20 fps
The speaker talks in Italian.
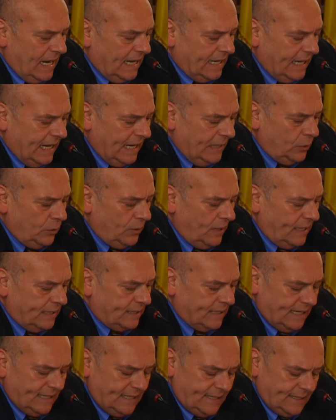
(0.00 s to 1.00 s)
accanto alla
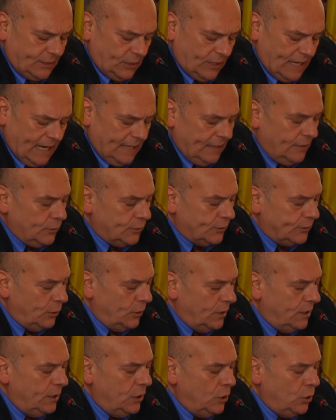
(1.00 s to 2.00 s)
tradizionale
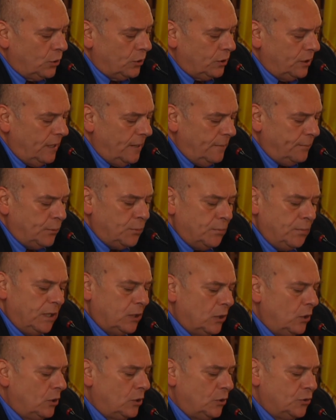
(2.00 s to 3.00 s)
nozione di ordine
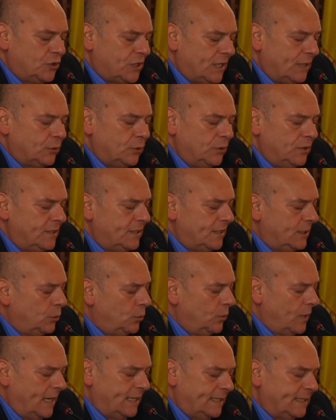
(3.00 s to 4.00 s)
pubblico, il concetto di
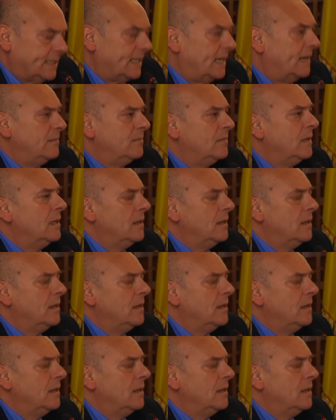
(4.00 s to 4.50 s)
sicurezza